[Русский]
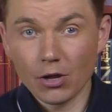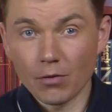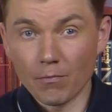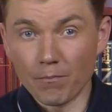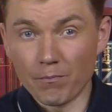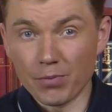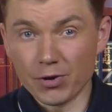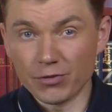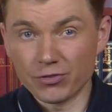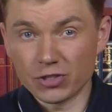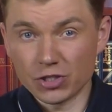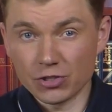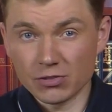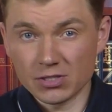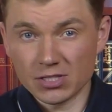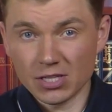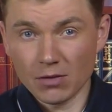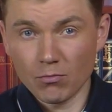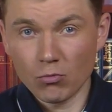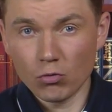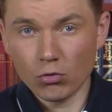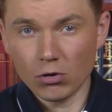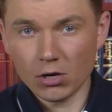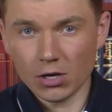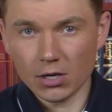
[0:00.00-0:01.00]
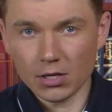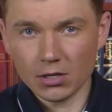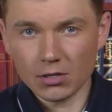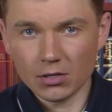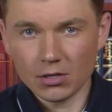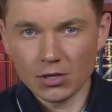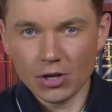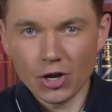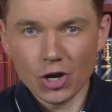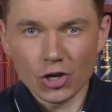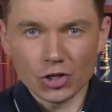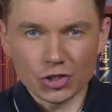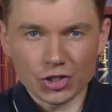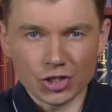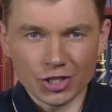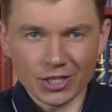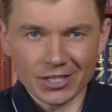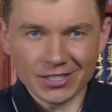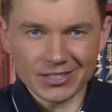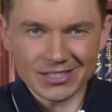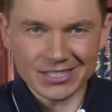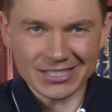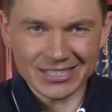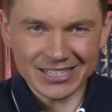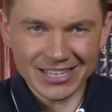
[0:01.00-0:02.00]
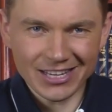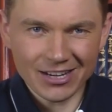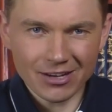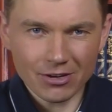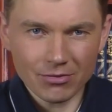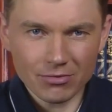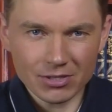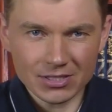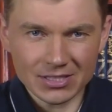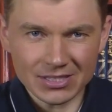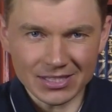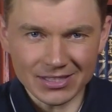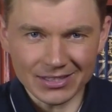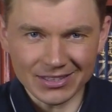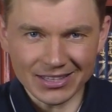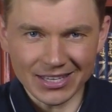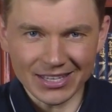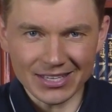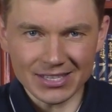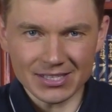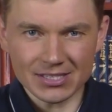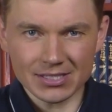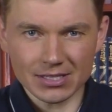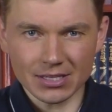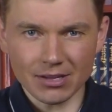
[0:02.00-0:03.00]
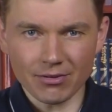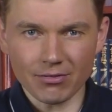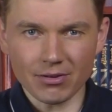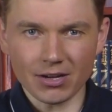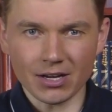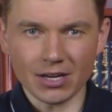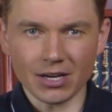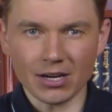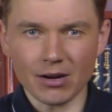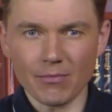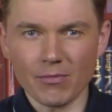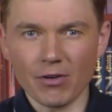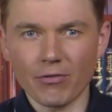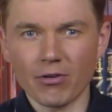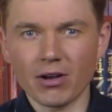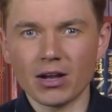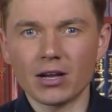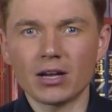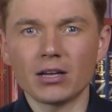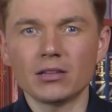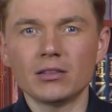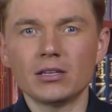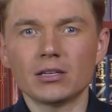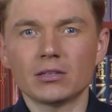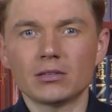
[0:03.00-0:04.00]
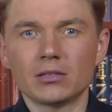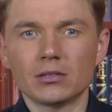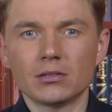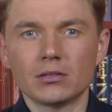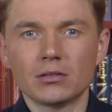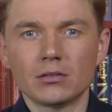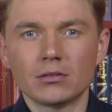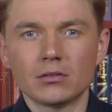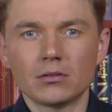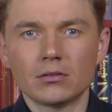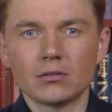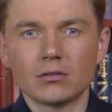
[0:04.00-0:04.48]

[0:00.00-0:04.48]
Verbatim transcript: Бывший самурай, жрец старого синтаистского храма в Хакадате.